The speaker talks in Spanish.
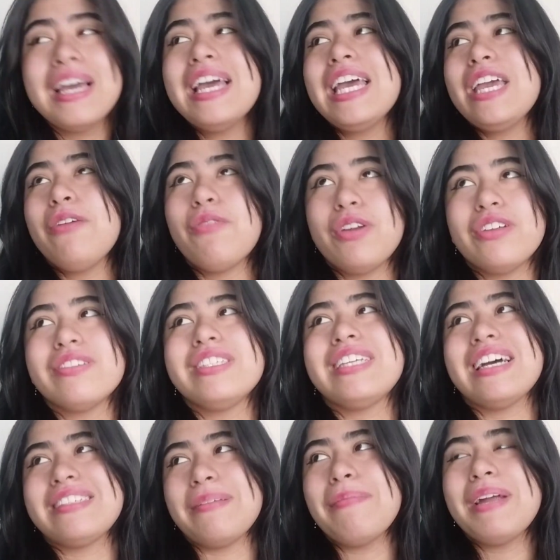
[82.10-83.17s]
Y bueno,
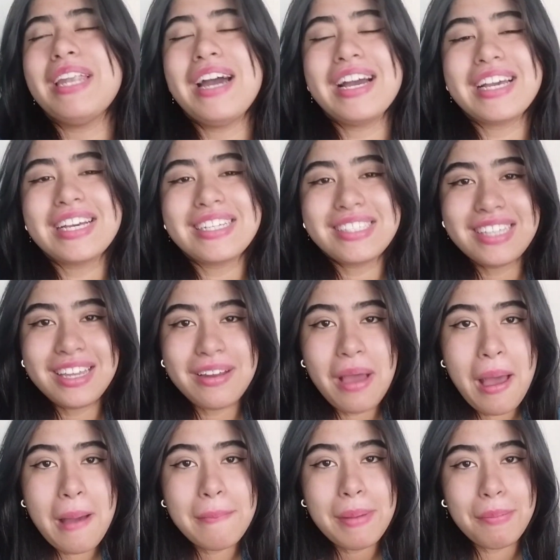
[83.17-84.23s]
ya sin más nada que decir,
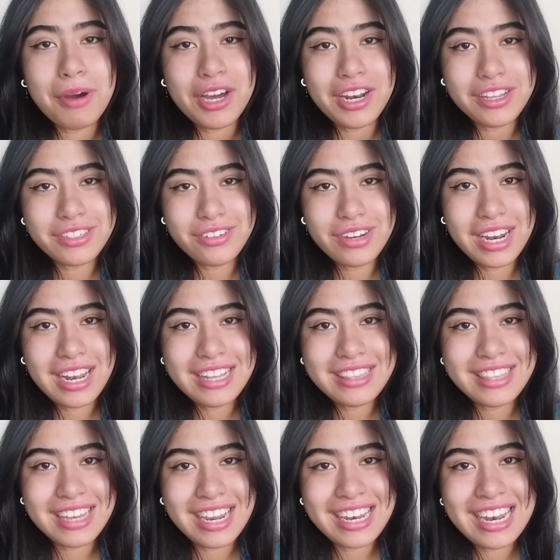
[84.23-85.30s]
vamos a reaccionar al
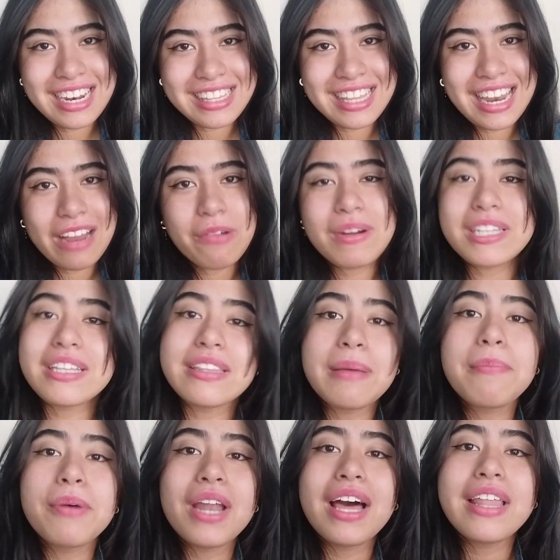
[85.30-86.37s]
tráiler de la cuarta
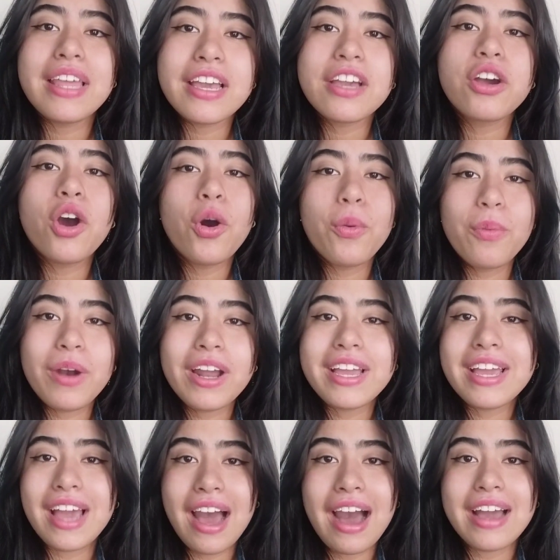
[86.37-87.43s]
temporada de Cobra
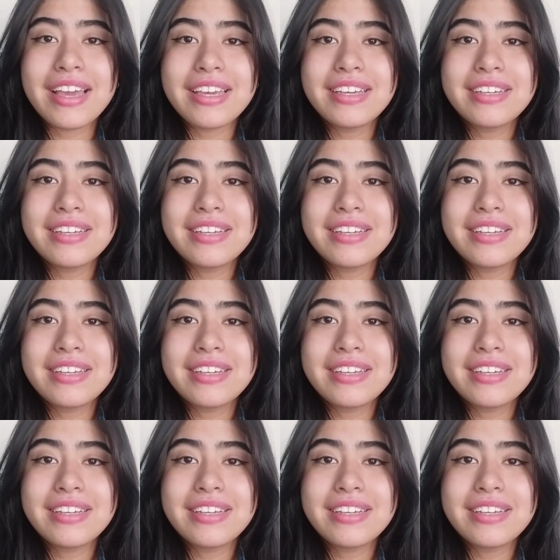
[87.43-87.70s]
Kai.